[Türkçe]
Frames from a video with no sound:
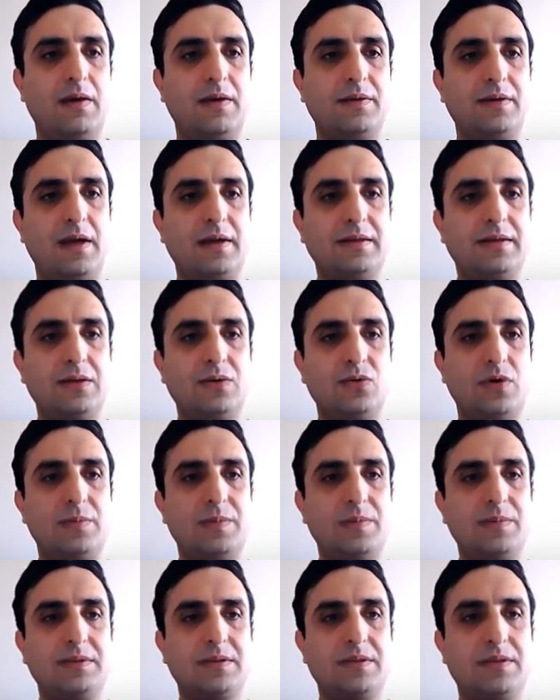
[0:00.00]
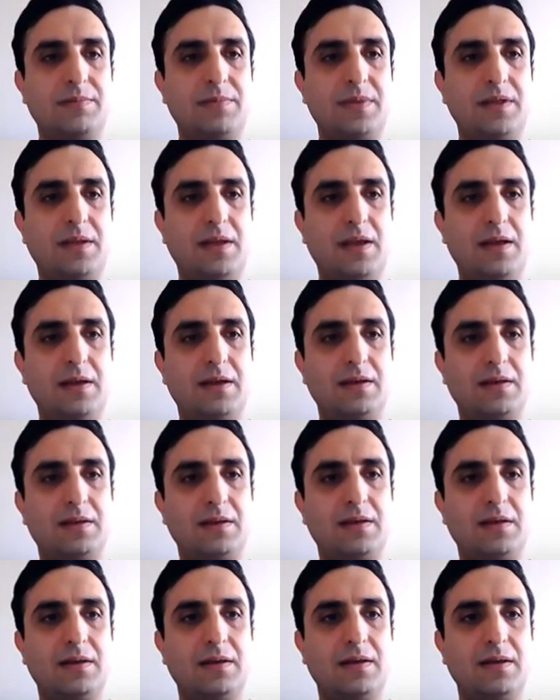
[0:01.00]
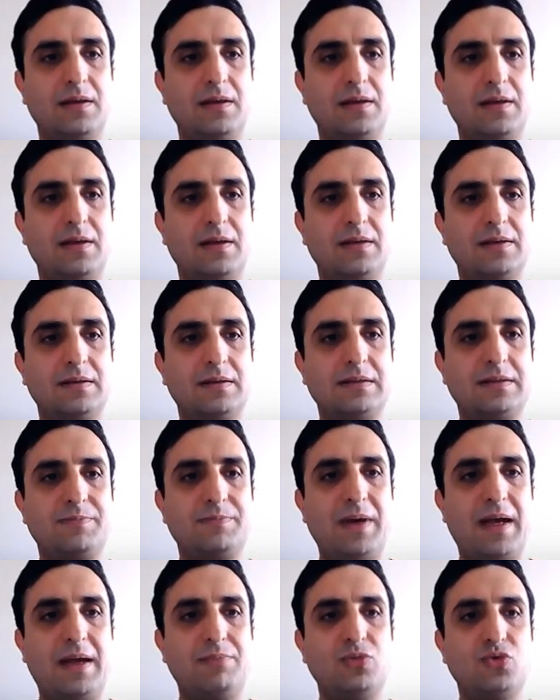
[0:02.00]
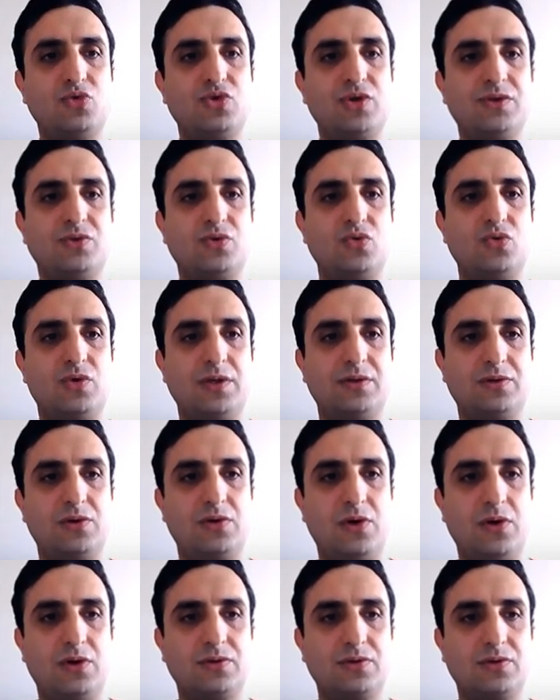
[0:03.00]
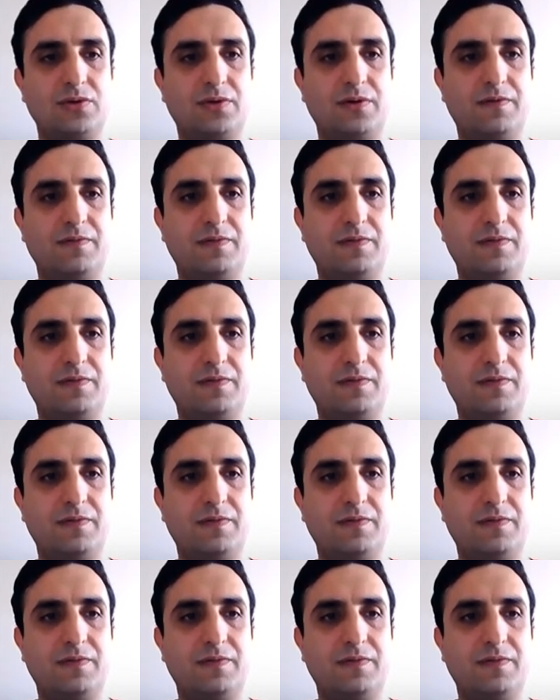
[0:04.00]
Evet, erkek üreme sisteminde sperm hücresi üretiliyor